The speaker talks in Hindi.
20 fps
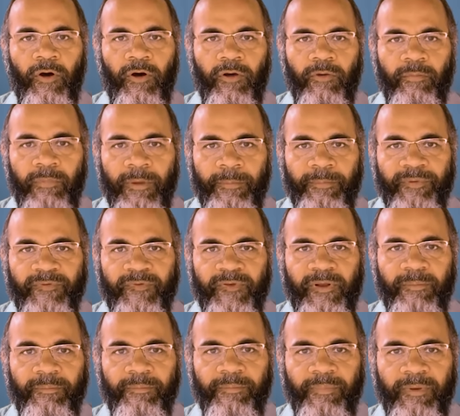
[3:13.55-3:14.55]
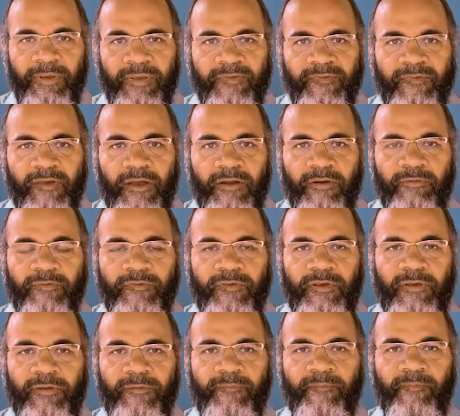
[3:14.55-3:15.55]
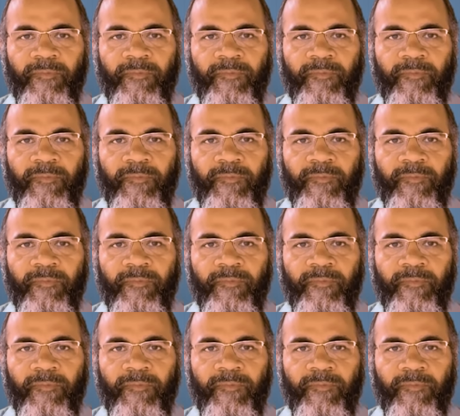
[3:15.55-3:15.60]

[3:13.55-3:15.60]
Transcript: और मैं पिछले 20 सालों से